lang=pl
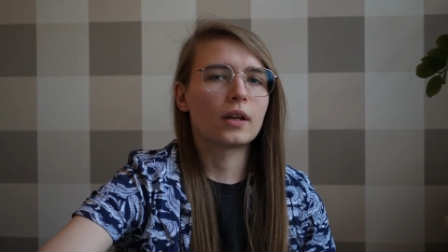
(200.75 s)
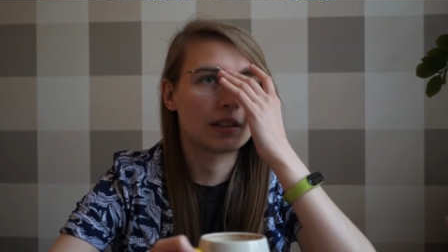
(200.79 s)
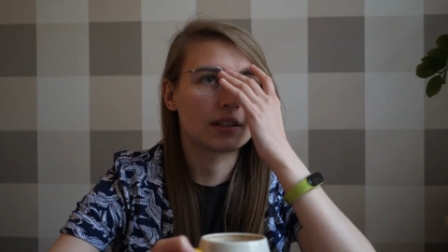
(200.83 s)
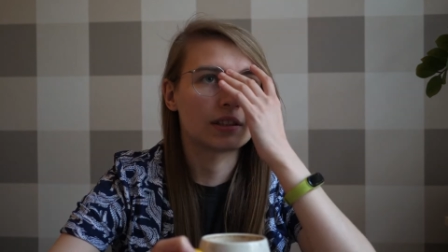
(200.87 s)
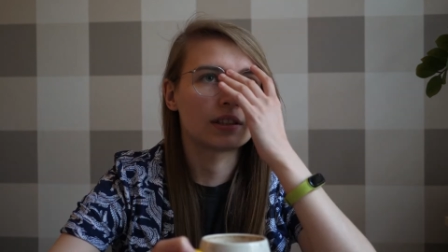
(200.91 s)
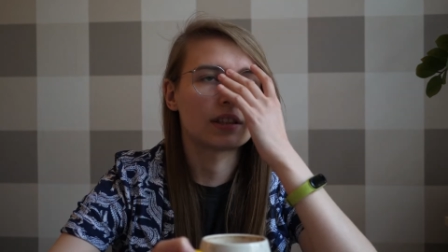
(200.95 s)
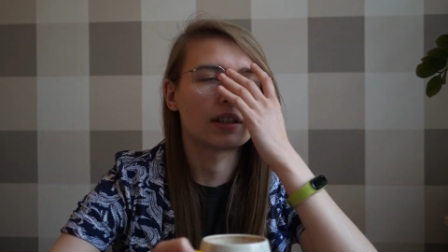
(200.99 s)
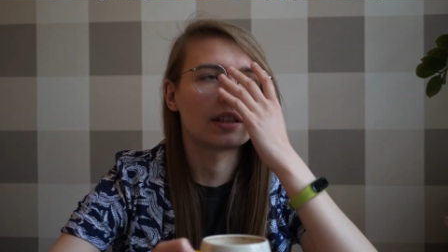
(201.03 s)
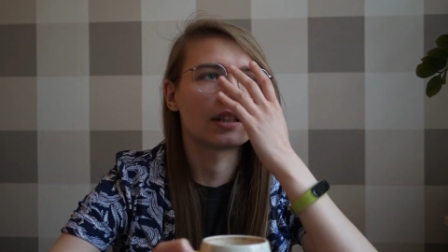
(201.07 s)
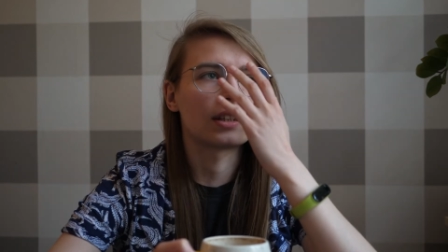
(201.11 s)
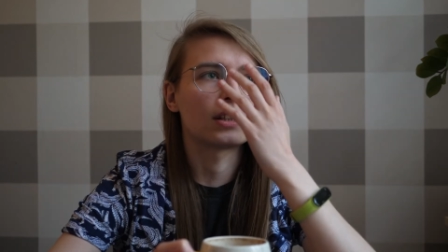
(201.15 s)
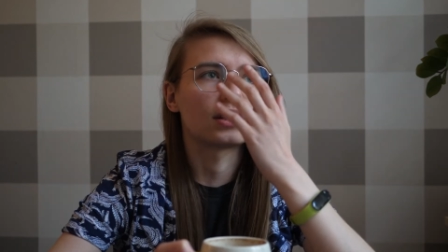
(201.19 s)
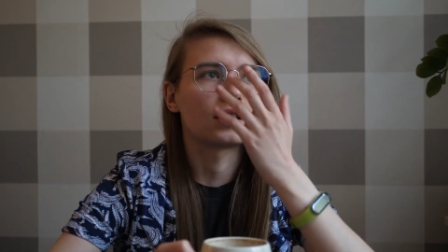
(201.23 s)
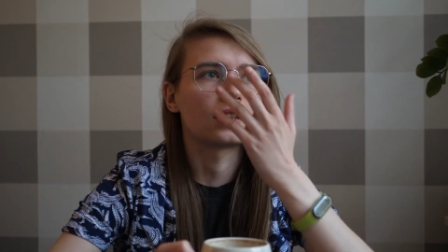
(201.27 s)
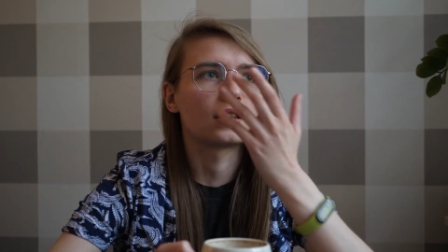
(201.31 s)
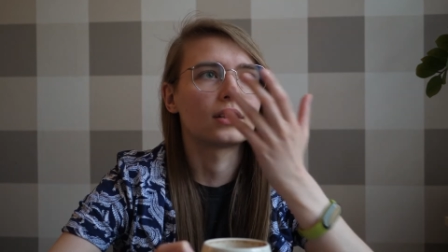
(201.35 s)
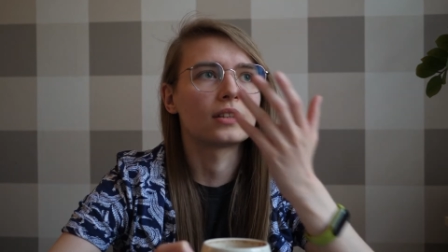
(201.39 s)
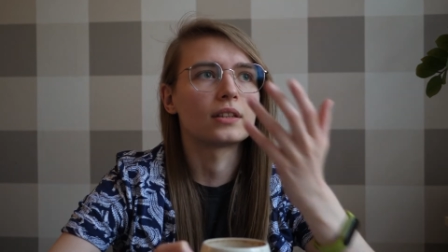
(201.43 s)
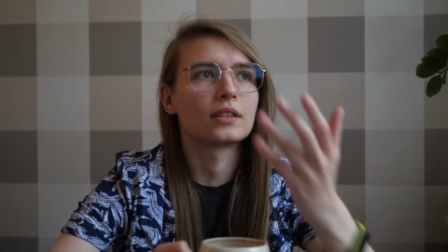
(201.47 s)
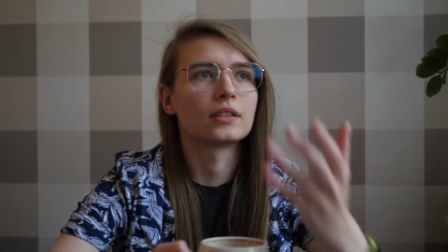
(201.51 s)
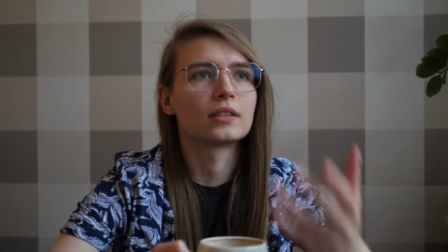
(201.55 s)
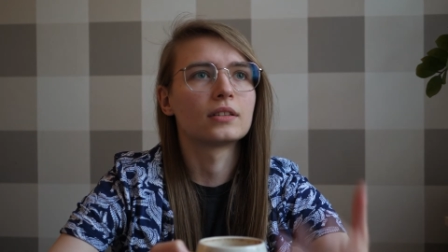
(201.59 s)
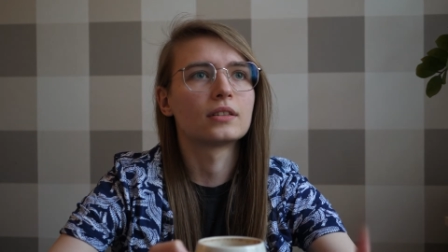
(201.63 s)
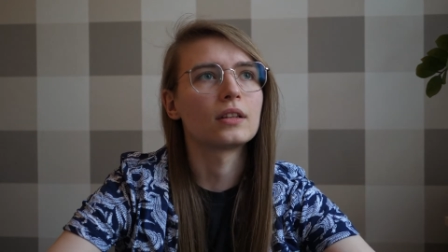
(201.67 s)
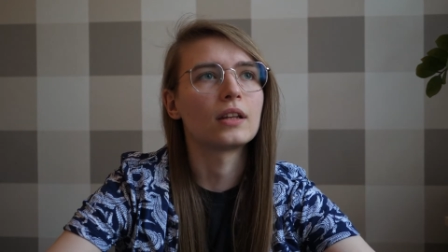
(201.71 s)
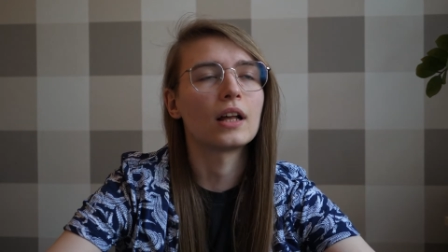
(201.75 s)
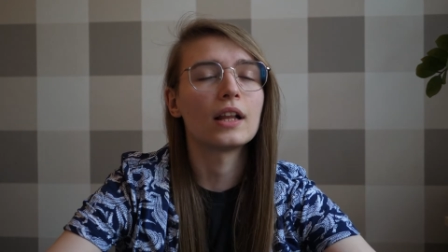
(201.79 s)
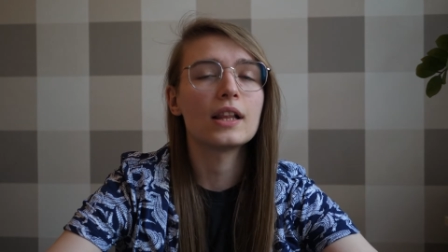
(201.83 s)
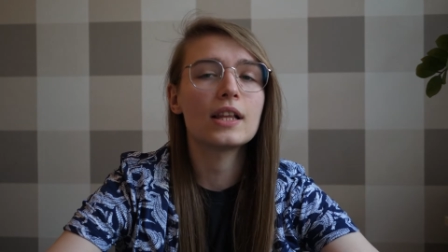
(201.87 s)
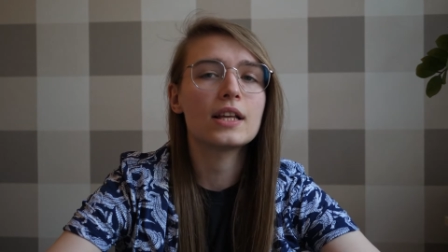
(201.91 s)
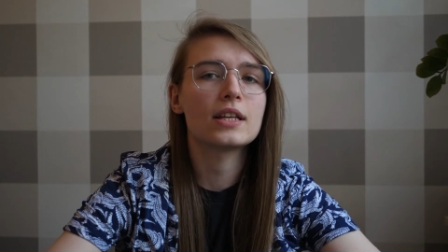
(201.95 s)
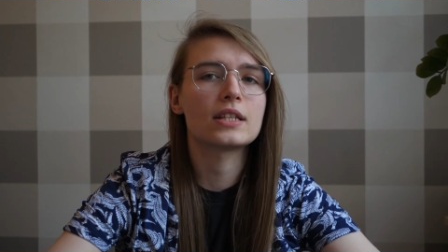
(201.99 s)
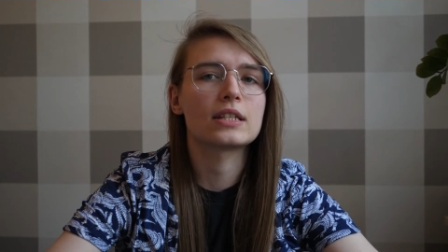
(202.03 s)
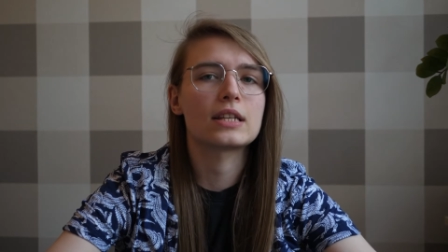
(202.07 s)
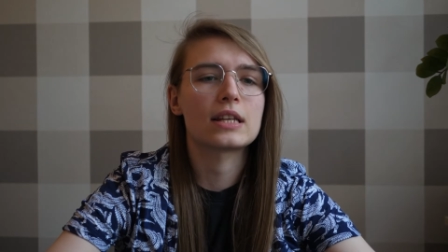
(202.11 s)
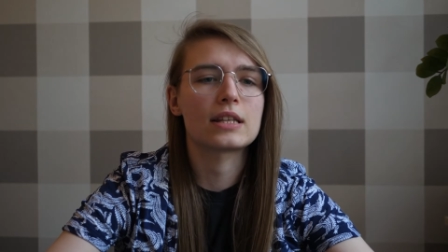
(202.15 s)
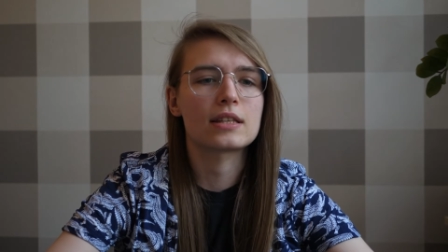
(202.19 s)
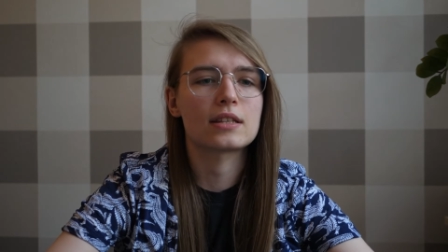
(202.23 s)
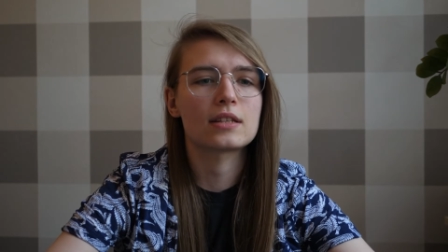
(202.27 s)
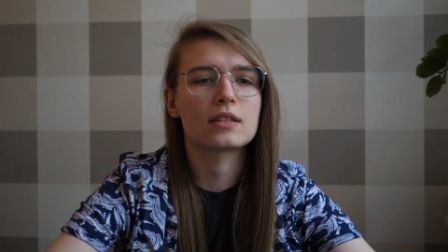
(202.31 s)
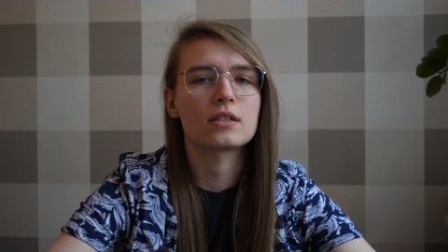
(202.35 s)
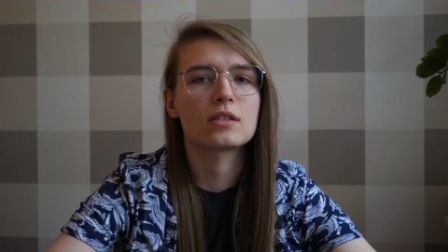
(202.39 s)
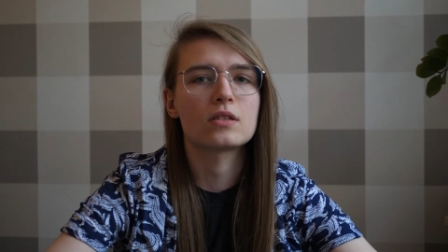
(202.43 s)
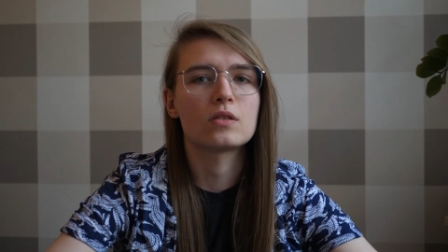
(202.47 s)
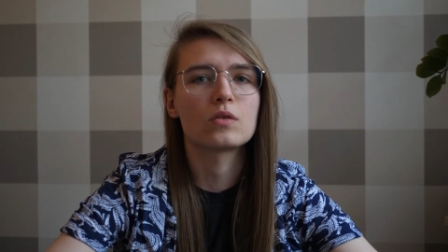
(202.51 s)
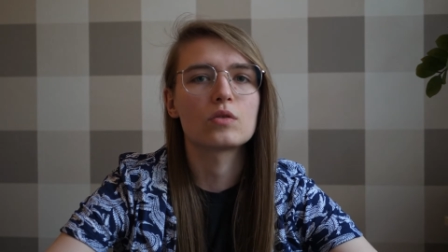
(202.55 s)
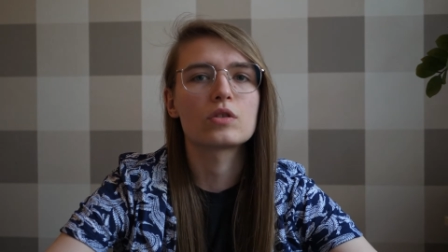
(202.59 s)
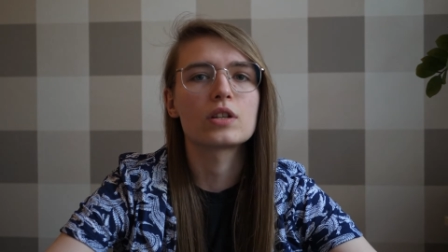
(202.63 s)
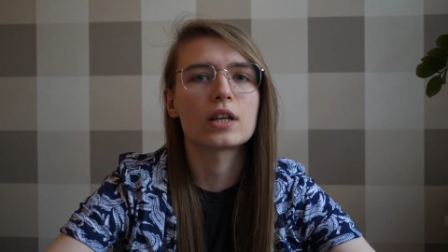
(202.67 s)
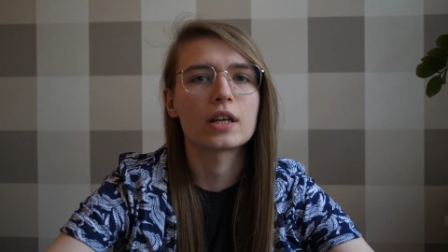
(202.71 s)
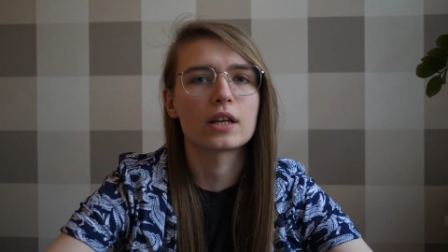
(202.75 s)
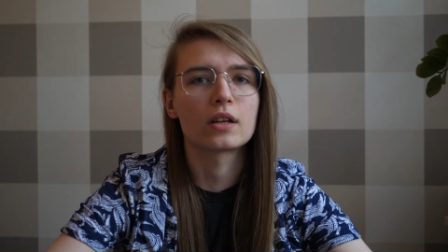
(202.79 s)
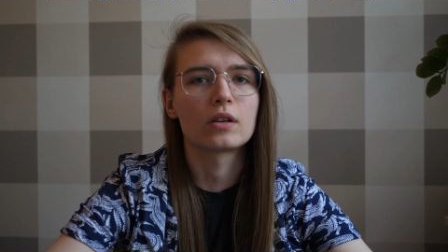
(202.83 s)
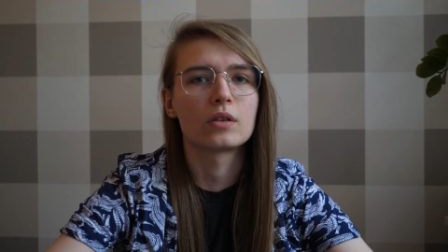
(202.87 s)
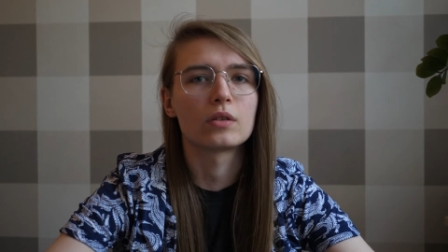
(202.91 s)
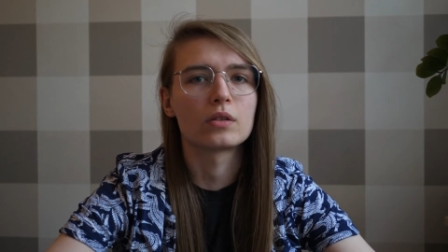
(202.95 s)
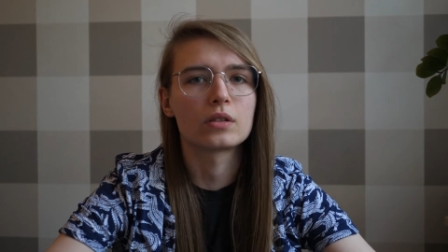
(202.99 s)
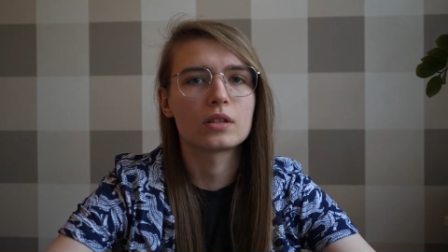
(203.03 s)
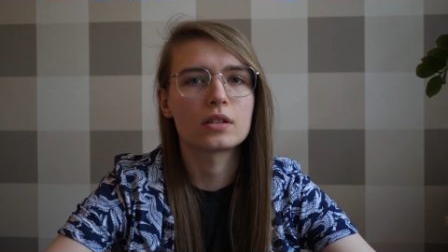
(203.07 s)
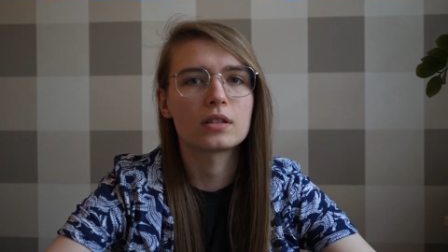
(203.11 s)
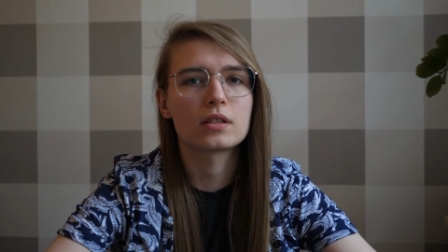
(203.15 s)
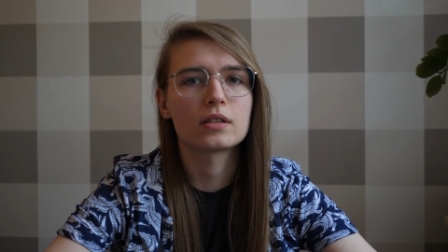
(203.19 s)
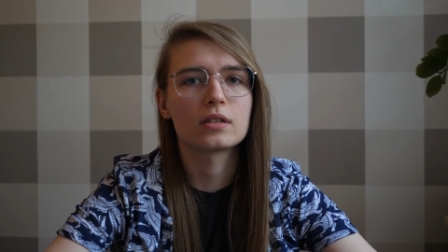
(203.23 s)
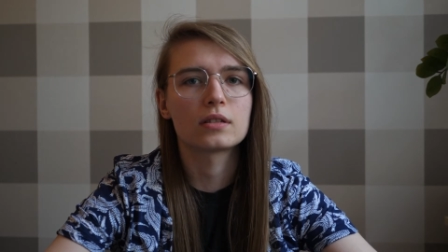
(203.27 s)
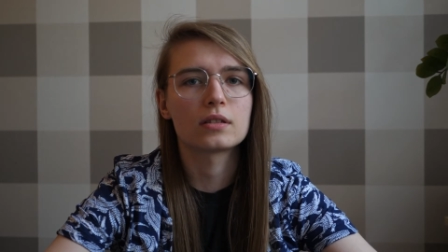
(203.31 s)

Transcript: chce należeć do czegoś,